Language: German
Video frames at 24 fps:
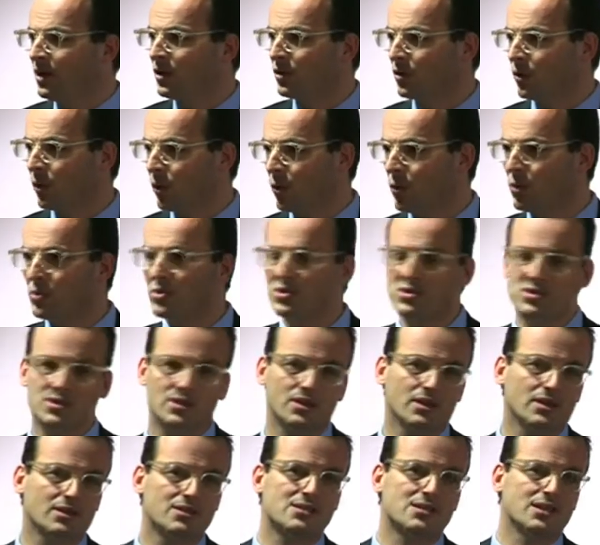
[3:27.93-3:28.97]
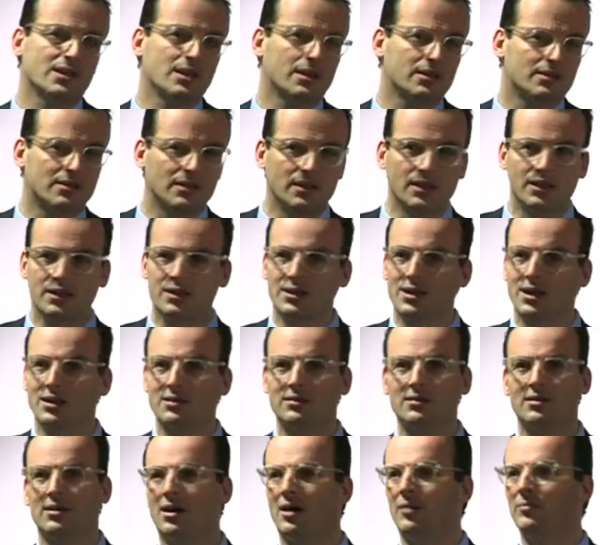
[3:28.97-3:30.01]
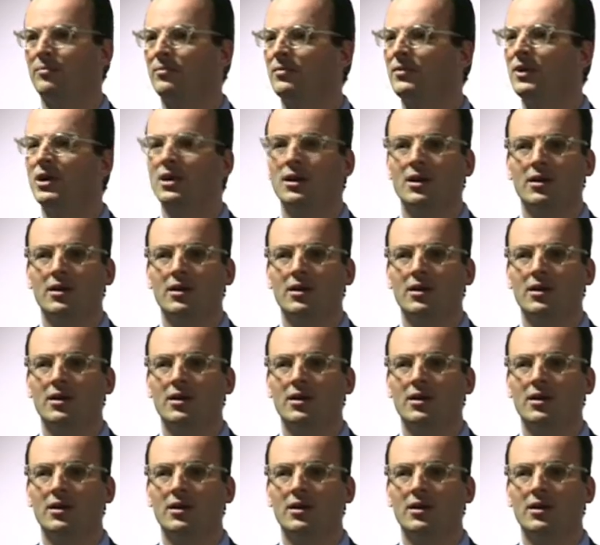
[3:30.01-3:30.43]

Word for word: große CAD, CAD-CAM,